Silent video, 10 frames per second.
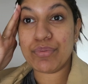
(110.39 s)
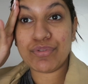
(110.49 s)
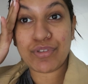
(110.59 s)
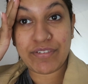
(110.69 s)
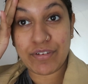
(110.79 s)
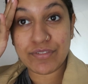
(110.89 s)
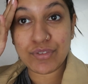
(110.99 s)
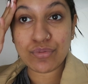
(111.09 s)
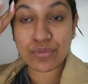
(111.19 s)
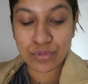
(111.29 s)
J'avais envie
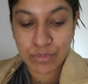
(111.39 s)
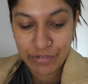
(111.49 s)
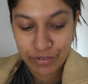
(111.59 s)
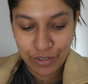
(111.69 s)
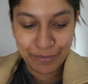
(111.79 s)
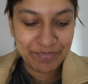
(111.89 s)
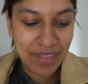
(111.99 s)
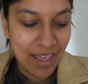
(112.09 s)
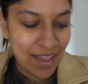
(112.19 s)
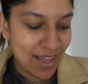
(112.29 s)
d'une waffle
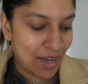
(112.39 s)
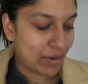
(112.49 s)
à